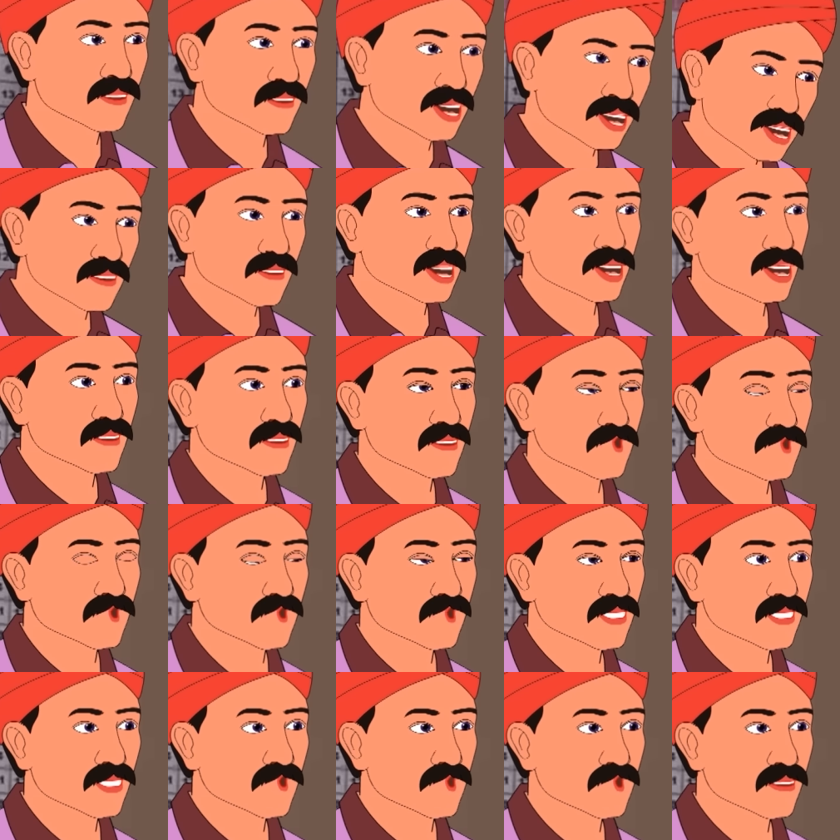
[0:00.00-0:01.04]
দোকানদার
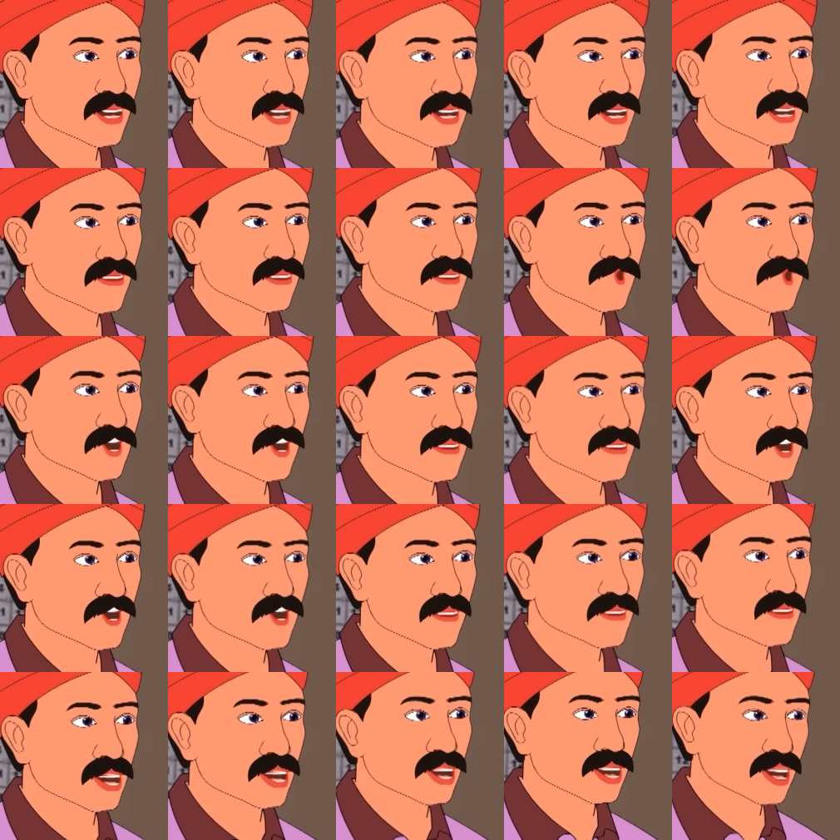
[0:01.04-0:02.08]
আমাকে বলল ও
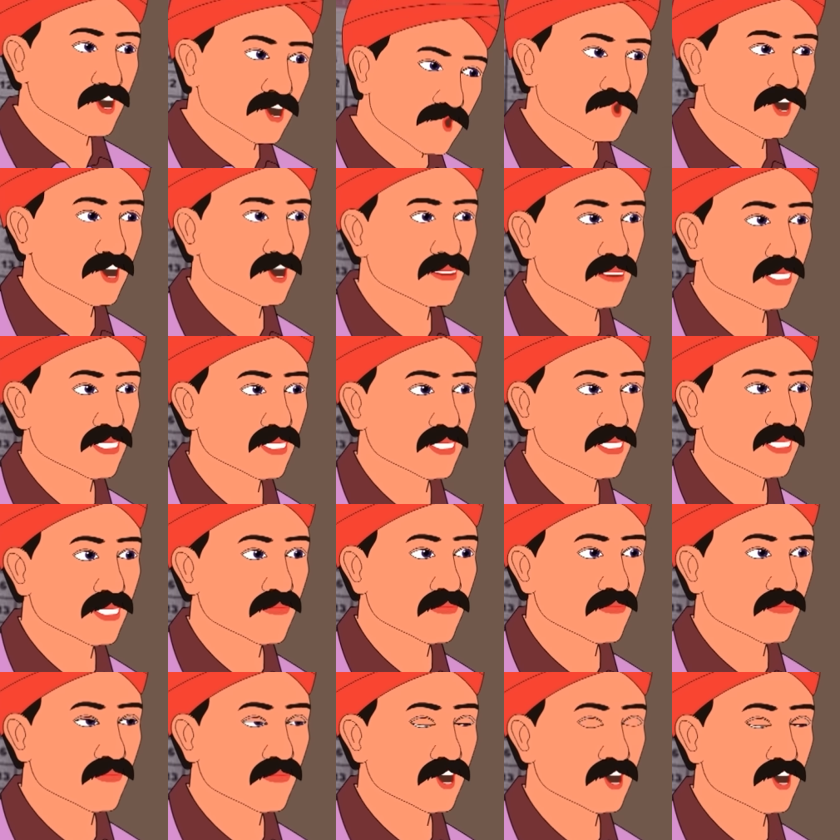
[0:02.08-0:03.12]
খুব দয়ালু মানুষ
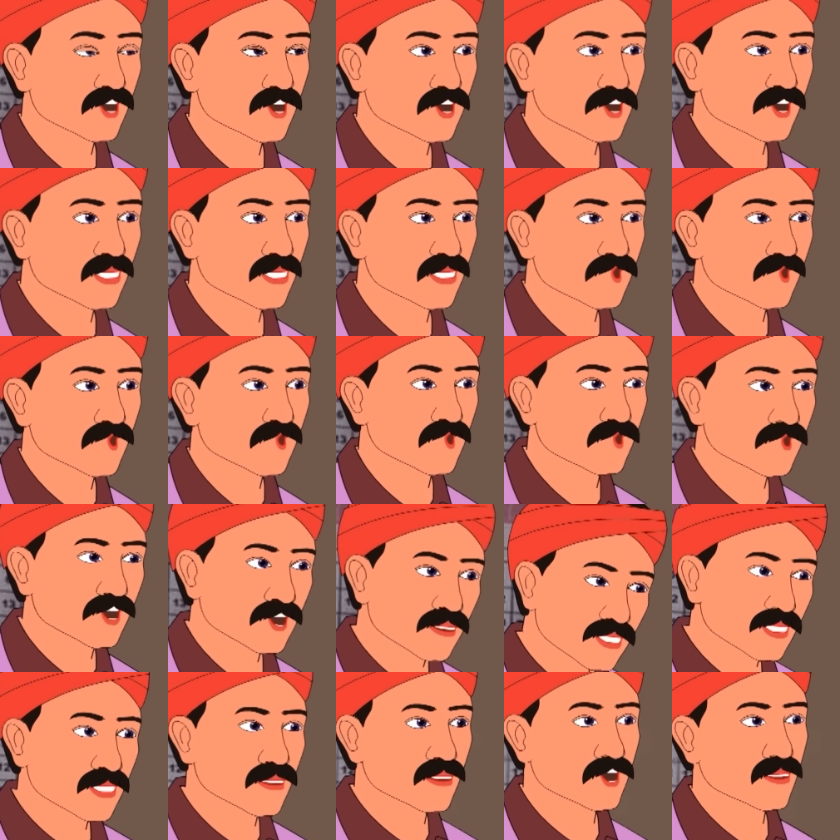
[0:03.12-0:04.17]
আর গরিব
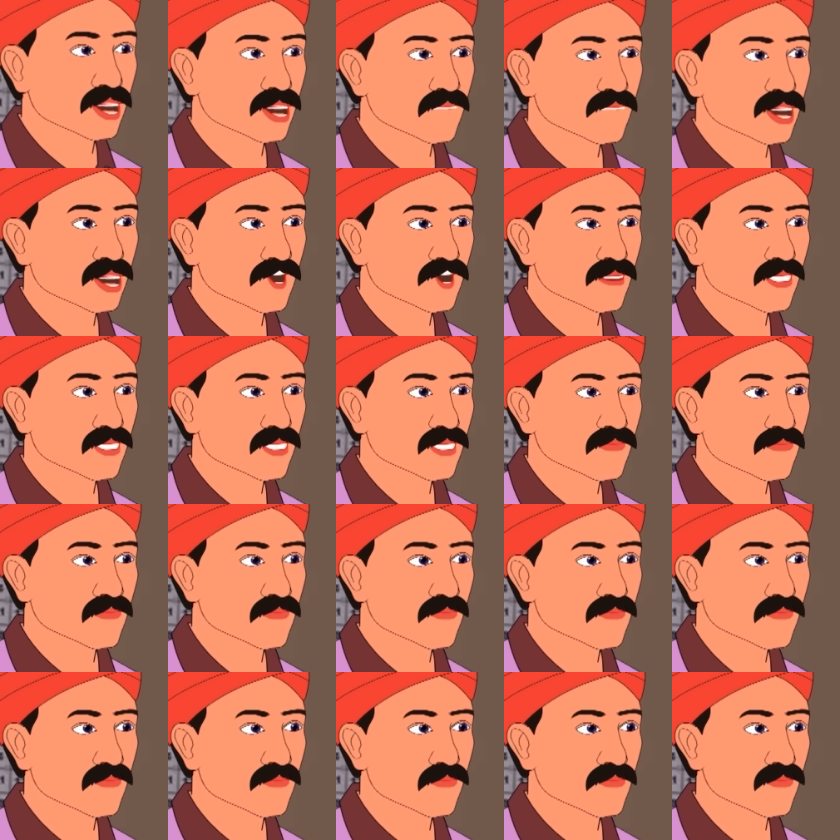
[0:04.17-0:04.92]
মানুষকেও সাহায্য করে